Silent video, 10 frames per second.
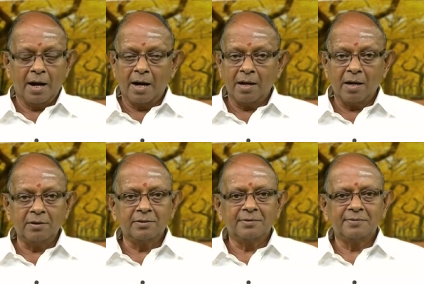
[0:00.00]

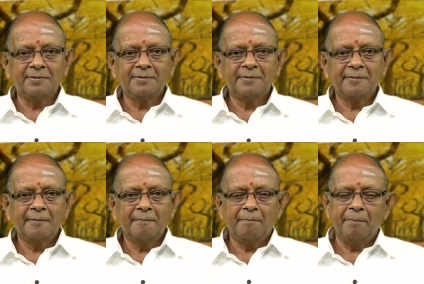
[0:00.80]
ஆனாலும்
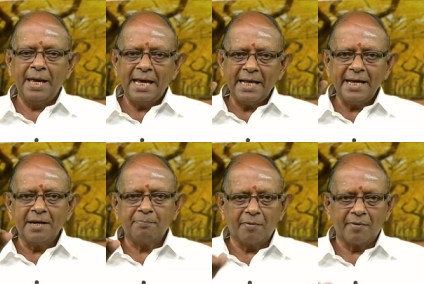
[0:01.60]
மேலே
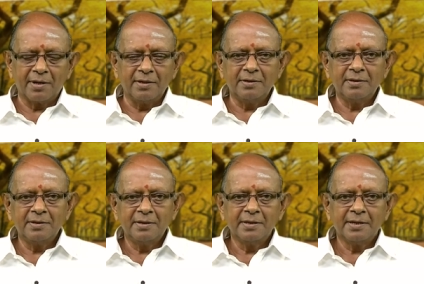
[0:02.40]
இருப்பவர்கள்
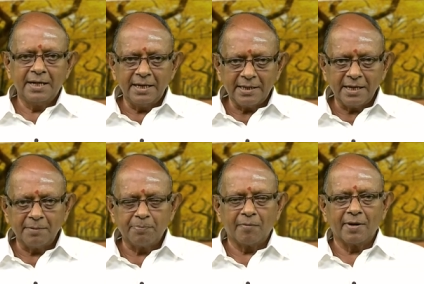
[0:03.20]
கீழே
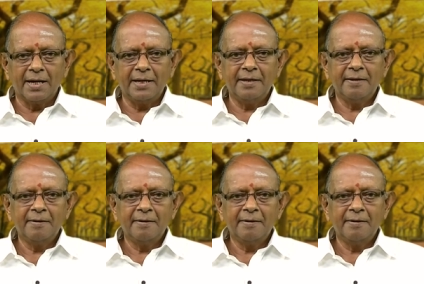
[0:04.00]
இருப்பவர்களை